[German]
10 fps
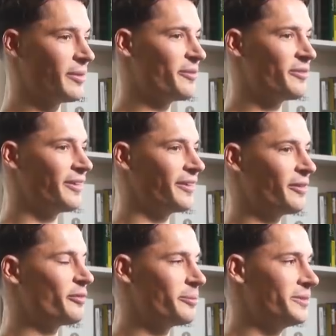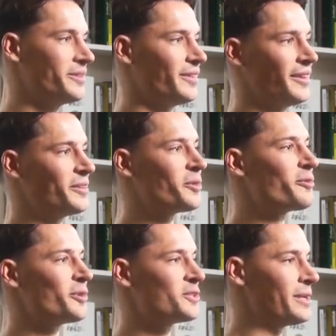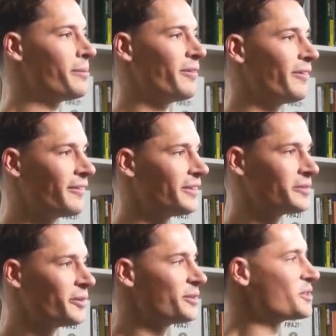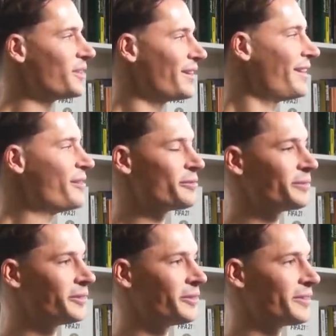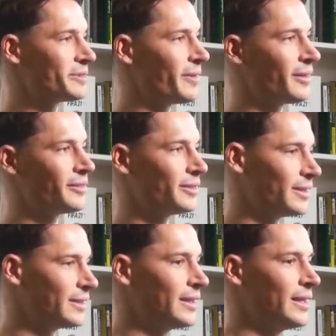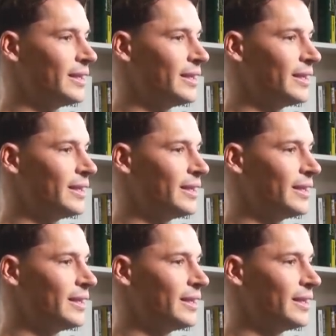am Anfang für mich eigentlich unvorstellbar war, weil ich wollte schnell helfen und irgendwas machen und dann